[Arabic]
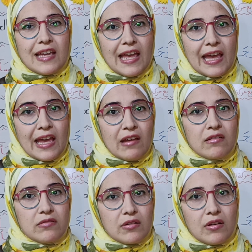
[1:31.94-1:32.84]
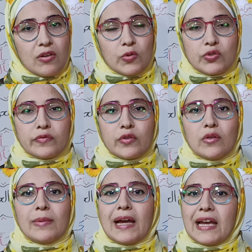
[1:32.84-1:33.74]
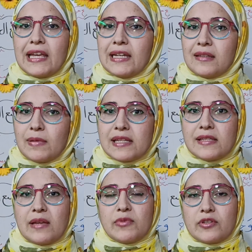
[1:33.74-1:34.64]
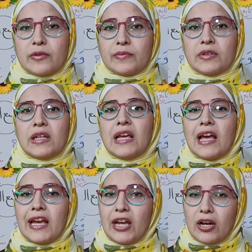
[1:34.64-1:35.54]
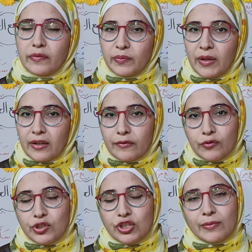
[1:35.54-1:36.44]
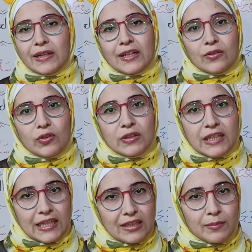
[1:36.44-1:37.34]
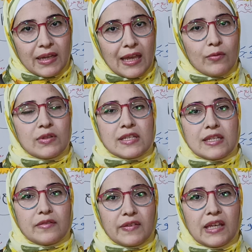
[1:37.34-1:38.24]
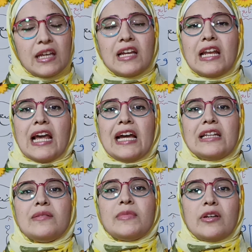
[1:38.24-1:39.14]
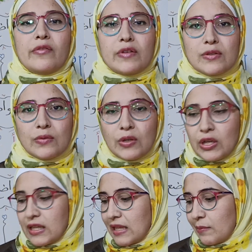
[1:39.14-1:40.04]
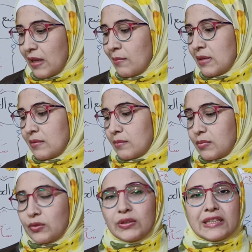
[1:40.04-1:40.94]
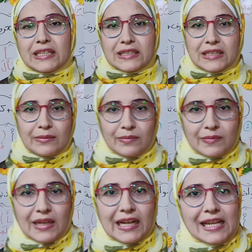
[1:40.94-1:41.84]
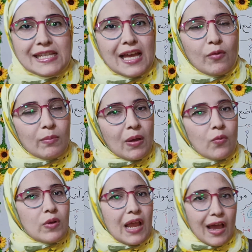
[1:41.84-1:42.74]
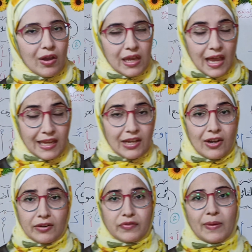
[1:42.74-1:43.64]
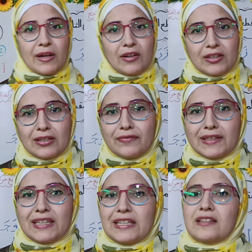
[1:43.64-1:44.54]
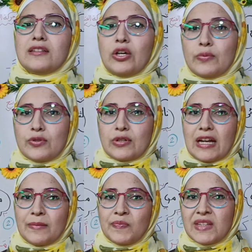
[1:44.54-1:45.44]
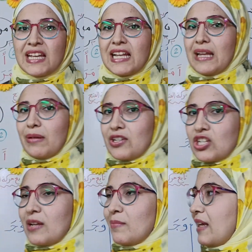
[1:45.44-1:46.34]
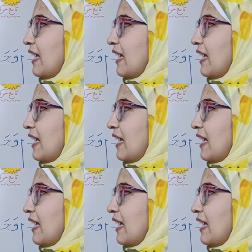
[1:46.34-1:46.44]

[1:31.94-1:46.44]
ا را واشوف هو بقى هيكتبها ازاي بالظبط اي حرف ما يعرفوش طبعا هنقعد نعيد معاه ونزيد فيه لحد ما يحفظه تماما بدون ترتيب انا عايزاه اول ما اقول اي اي حرف بحركه الفتح ينطقه بسرعه ليه بقى عشان لما